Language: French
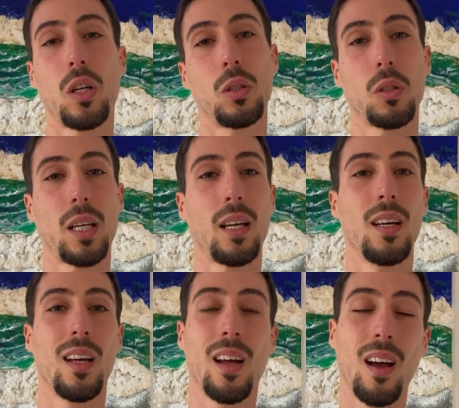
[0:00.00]
Donc
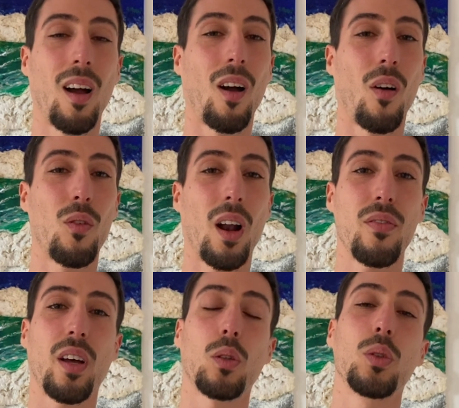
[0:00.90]
voilà,
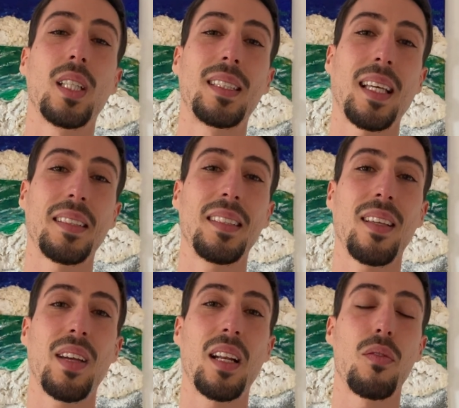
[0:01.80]
faire nos exercices
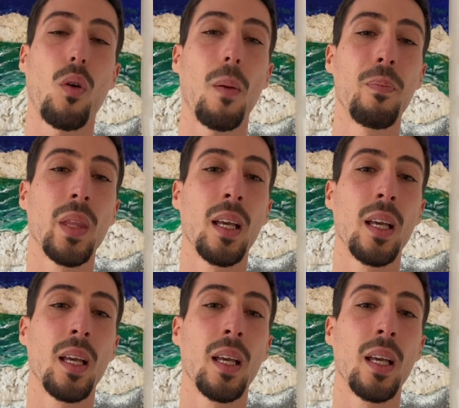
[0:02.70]
avec les froids.